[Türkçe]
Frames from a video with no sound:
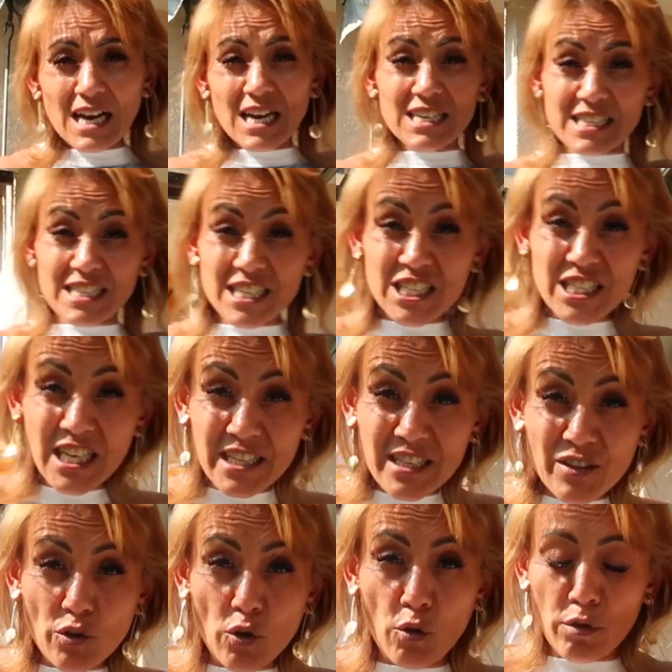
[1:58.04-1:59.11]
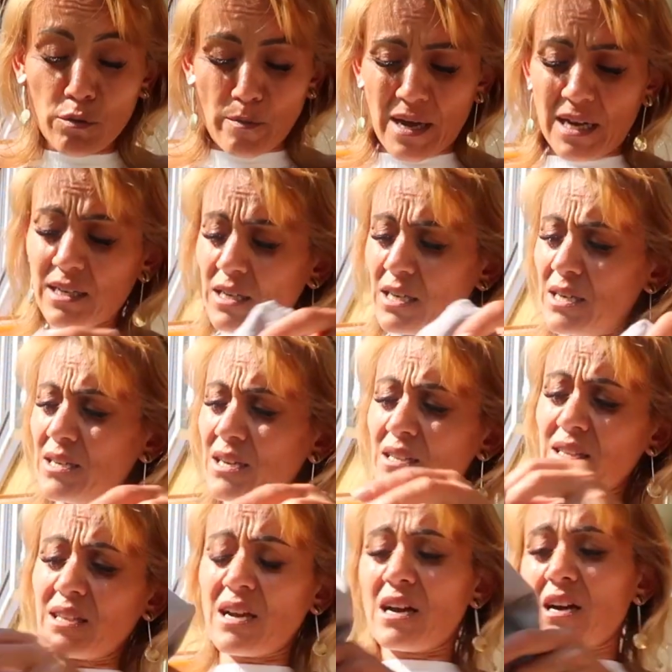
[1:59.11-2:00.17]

arkadaşın yanında olmak. Hatta